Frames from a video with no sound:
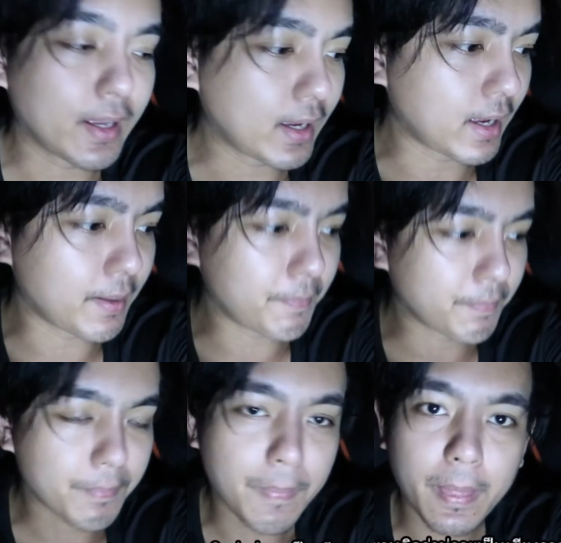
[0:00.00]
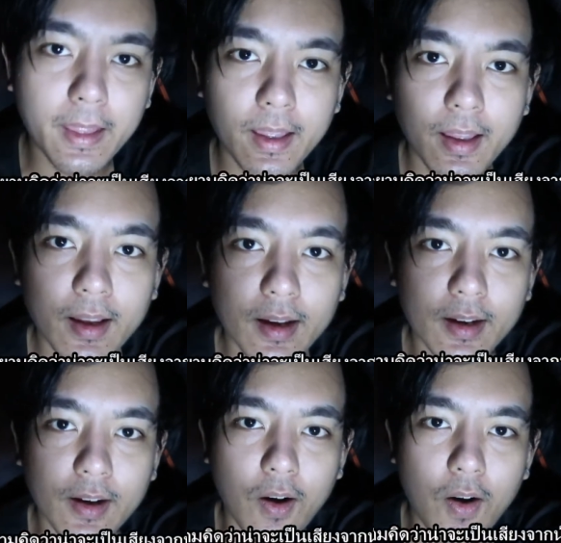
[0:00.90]
นะครับ
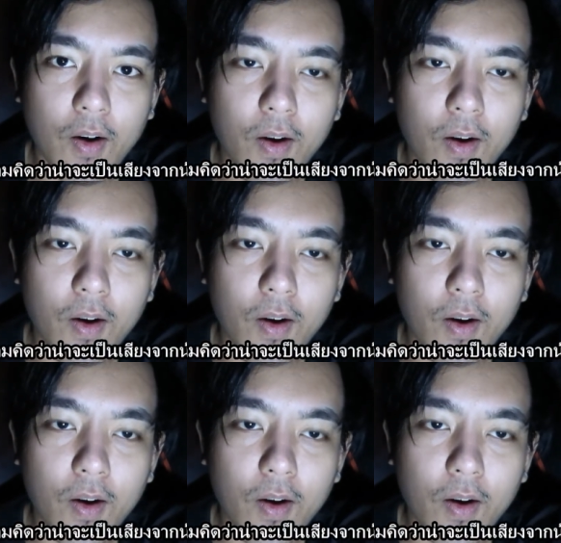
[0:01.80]
ก็